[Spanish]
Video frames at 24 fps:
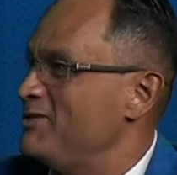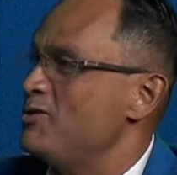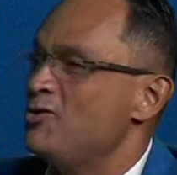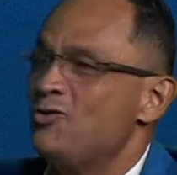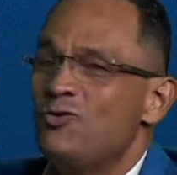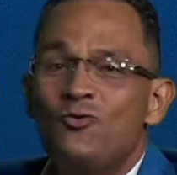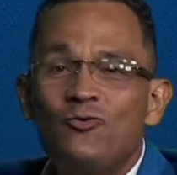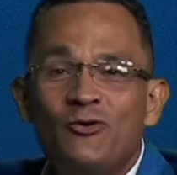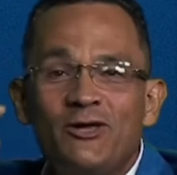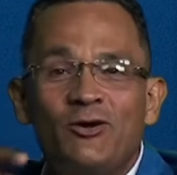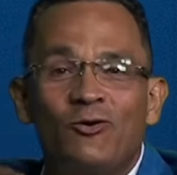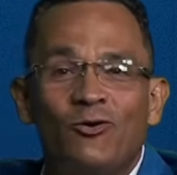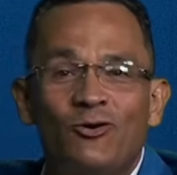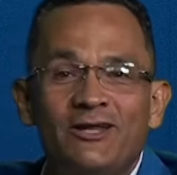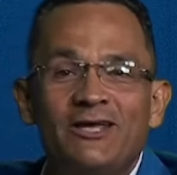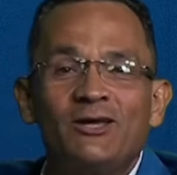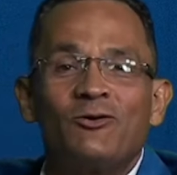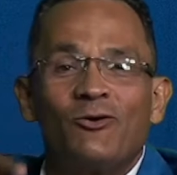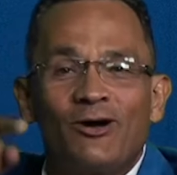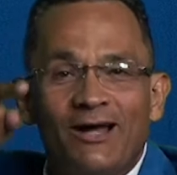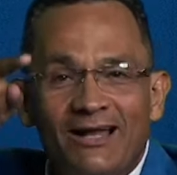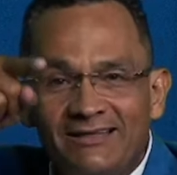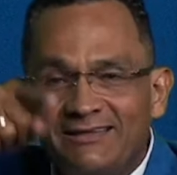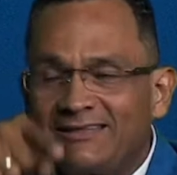Luis
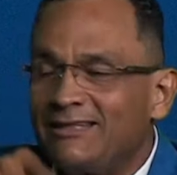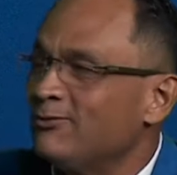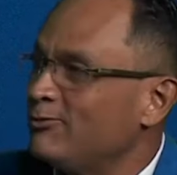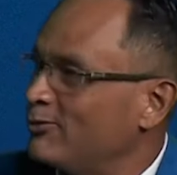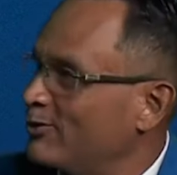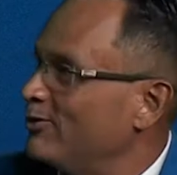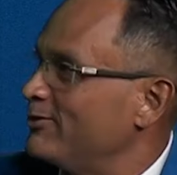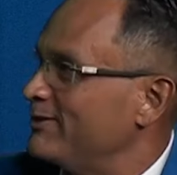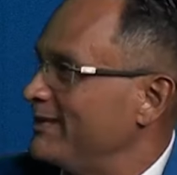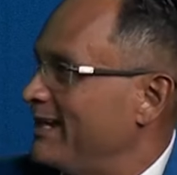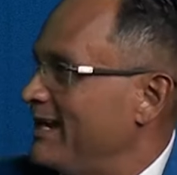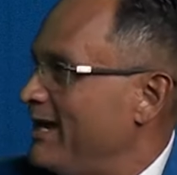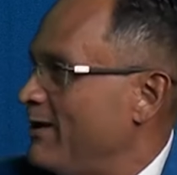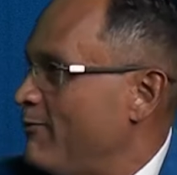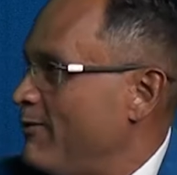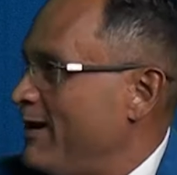Olivo es el tiburón de la